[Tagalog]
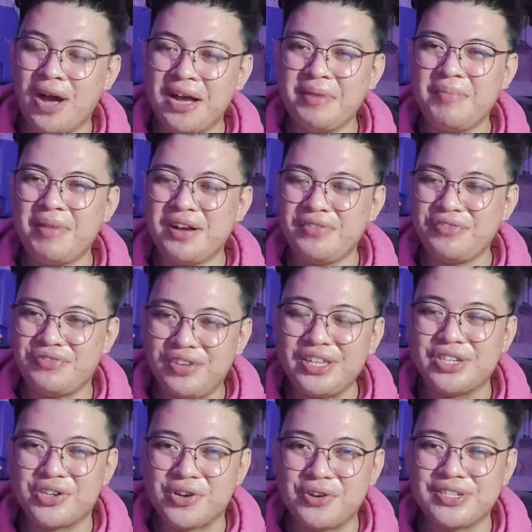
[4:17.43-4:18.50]
ang mga
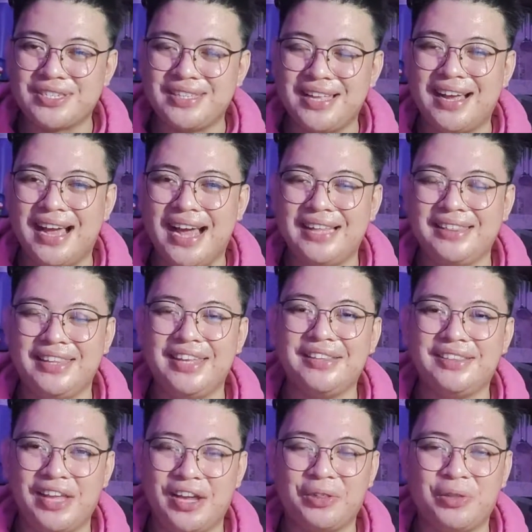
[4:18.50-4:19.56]
features ng
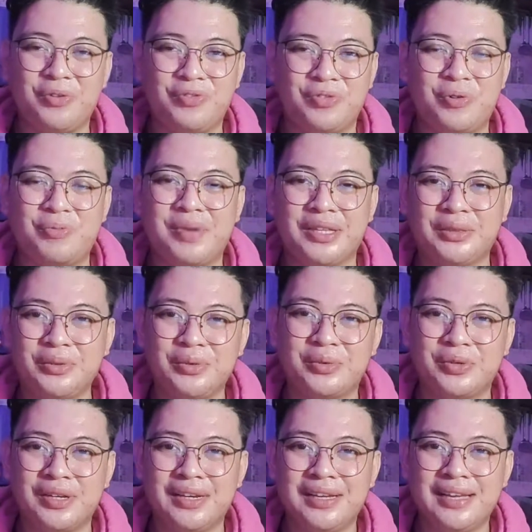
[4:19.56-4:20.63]
ating Tecno Technopova
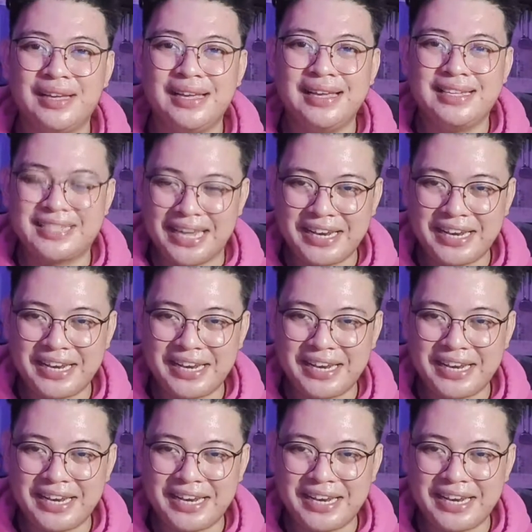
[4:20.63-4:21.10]
2.